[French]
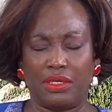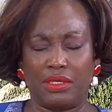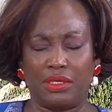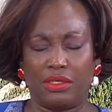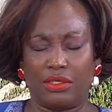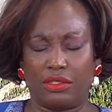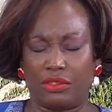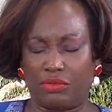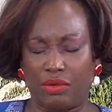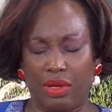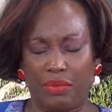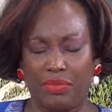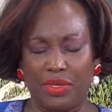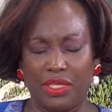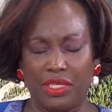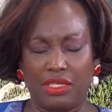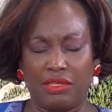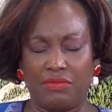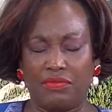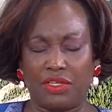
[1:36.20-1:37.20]
Sois
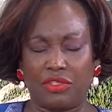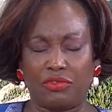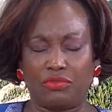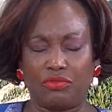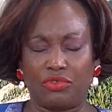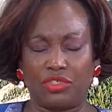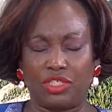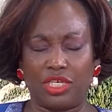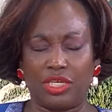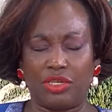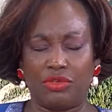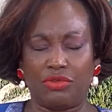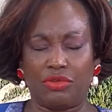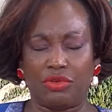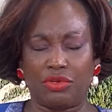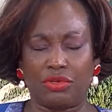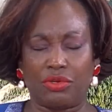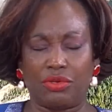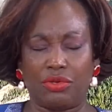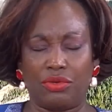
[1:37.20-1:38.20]
béni, viens toucher
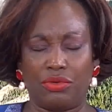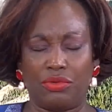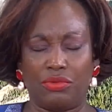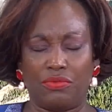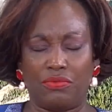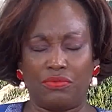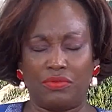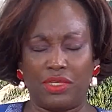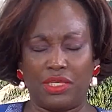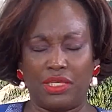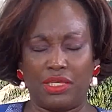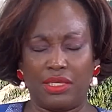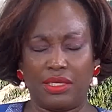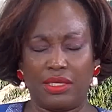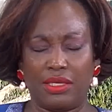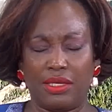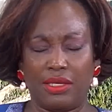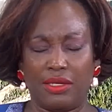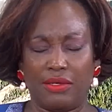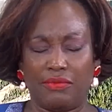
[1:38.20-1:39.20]
une vie,
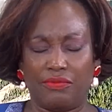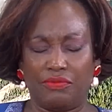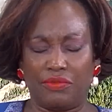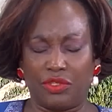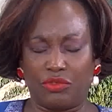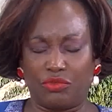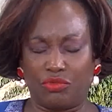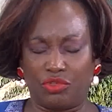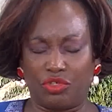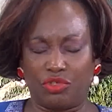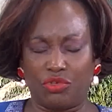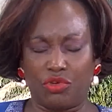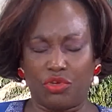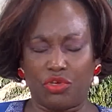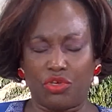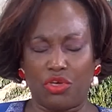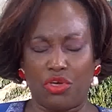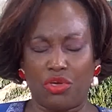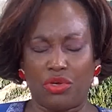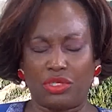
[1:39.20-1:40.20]
viens toucher un
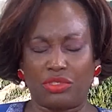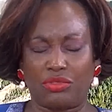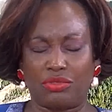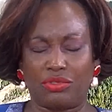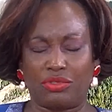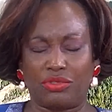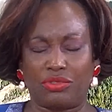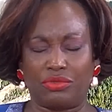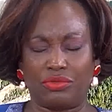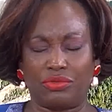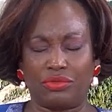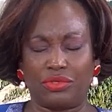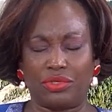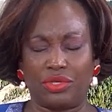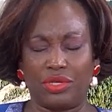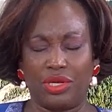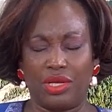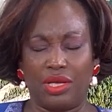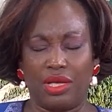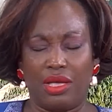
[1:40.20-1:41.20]
cœur en ce jour.
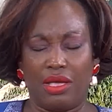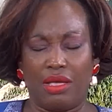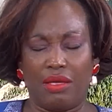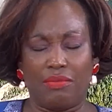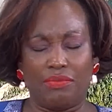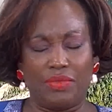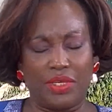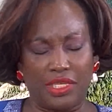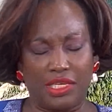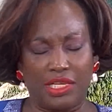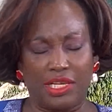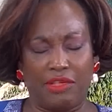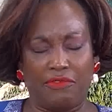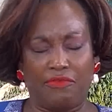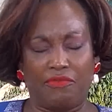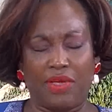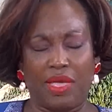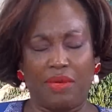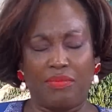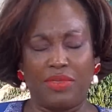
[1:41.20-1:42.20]
Bénis les
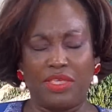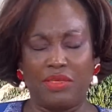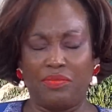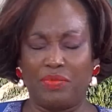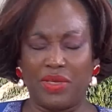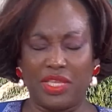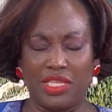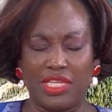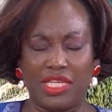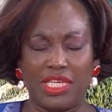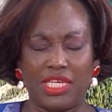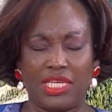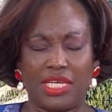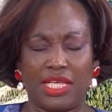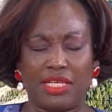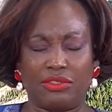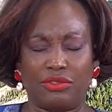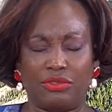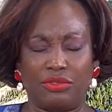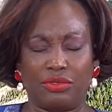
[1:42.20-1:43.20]
familles, bénis les
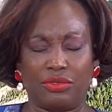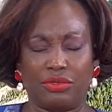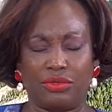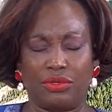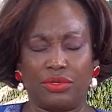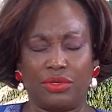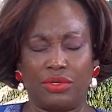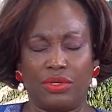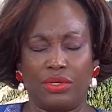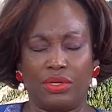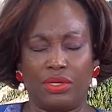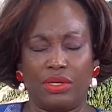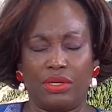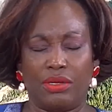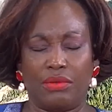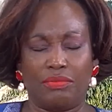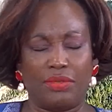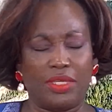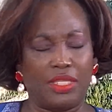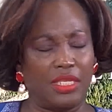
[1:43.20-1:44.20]
nations,
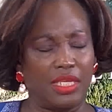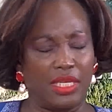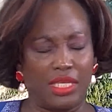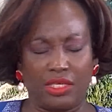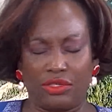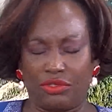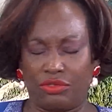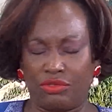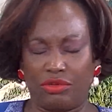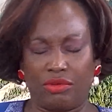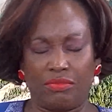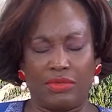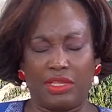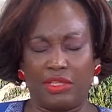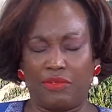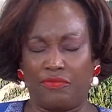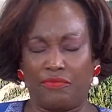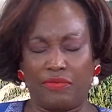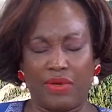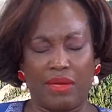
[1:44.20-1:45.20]
bénis les hommes,
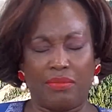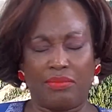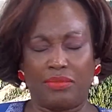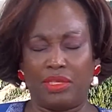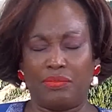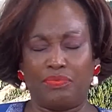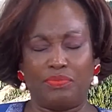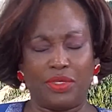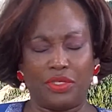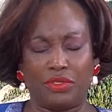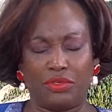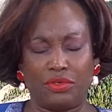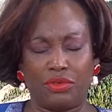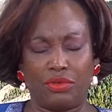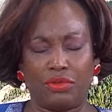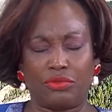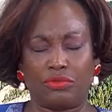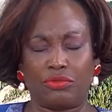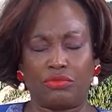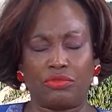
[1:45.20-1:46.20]
les femmes, les
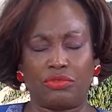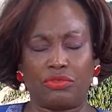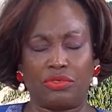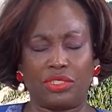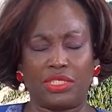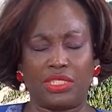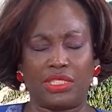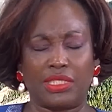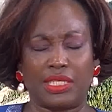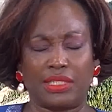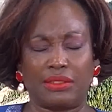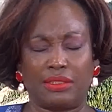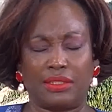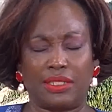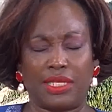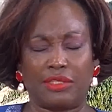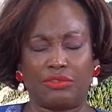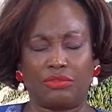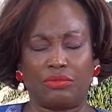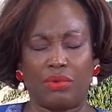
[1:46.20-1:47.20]
pécheurs, tous ceux qui
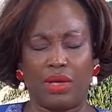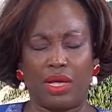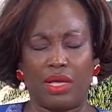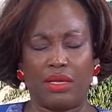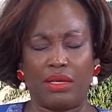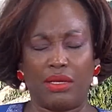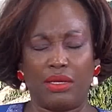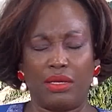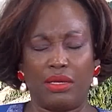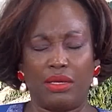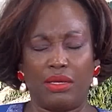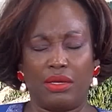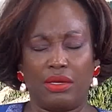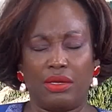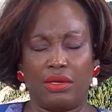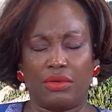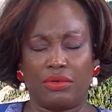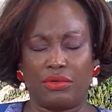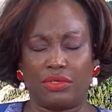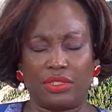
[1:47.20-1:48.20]
s'attendent à toi.
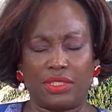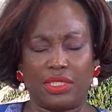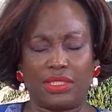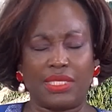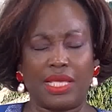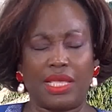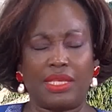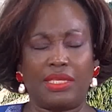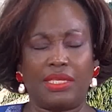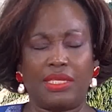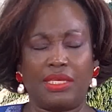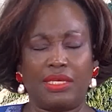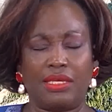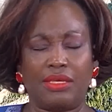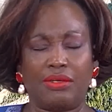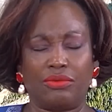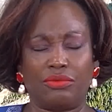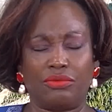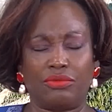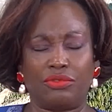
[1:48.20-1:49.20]
Que cette
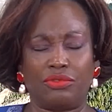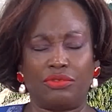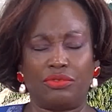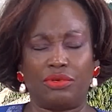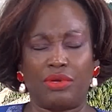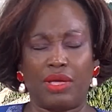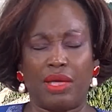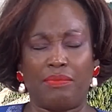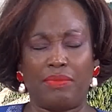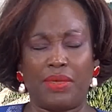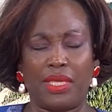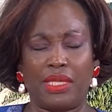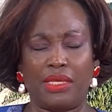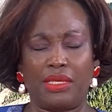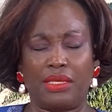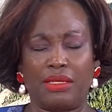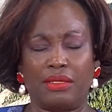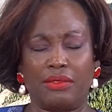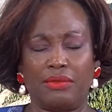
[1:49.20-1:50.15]
année, ô Dieu, amène